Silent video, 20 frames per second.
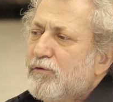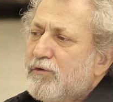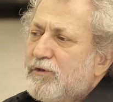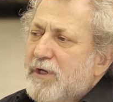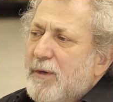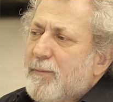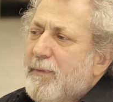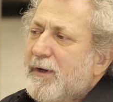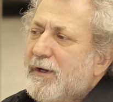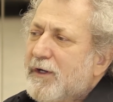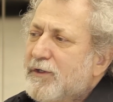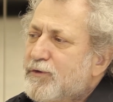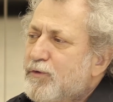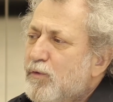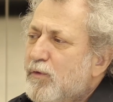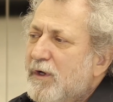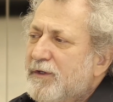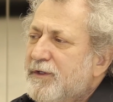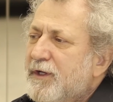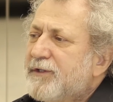Я
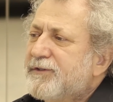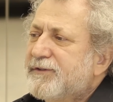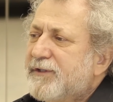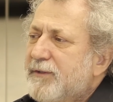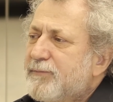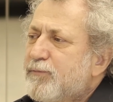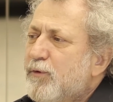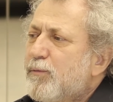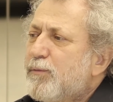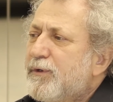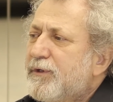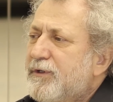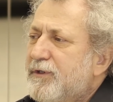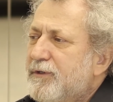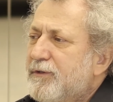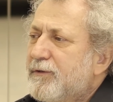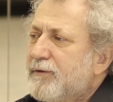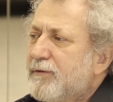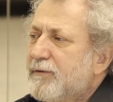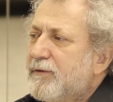покажу канадской
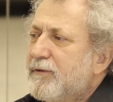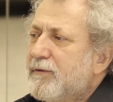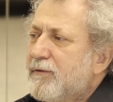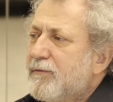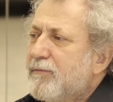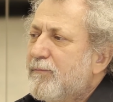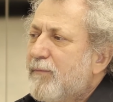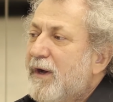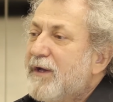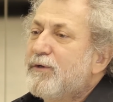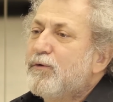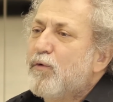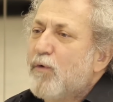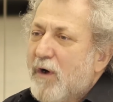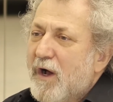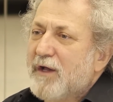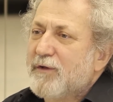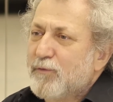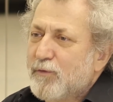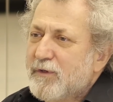публике э,
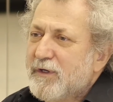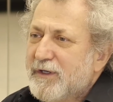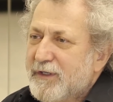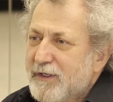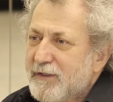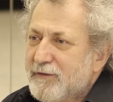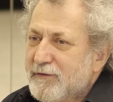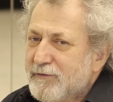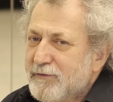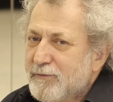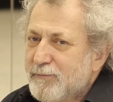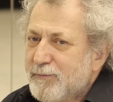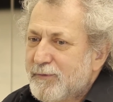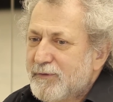мою Анну Каренину.